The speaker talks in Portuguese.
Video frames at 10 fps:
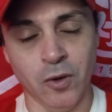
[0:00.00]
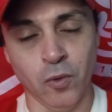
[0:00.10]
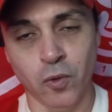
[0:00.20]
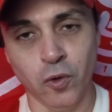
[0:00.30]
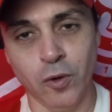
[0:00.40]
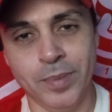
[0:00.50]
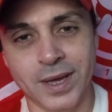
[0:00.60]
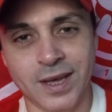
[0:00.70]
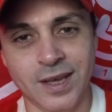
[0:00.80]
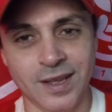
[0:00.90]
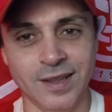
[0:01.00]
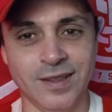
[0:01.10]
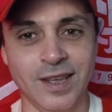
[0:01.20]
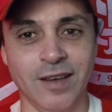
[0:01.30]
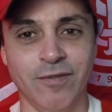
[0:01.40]
Um clube que
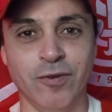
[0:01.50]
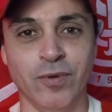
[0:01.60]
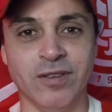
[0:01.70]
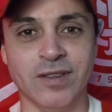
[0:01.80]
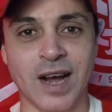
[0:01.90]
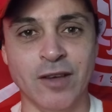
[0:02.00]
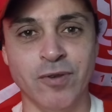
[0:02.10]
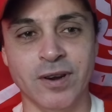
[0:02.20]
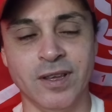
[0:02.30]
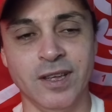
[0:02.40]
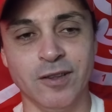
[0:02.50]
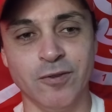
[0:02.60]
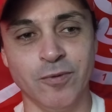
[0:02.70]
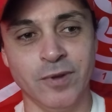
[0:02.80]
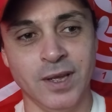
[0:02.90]
teve um estádio
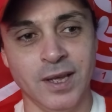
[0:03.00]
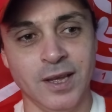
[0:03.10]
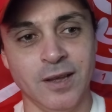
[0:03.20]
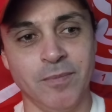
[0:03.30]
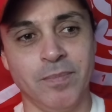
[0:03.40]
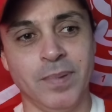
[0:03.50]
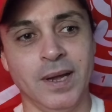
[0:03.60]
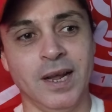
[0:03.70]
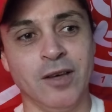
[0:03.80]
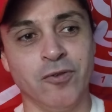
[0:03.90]
erguido pela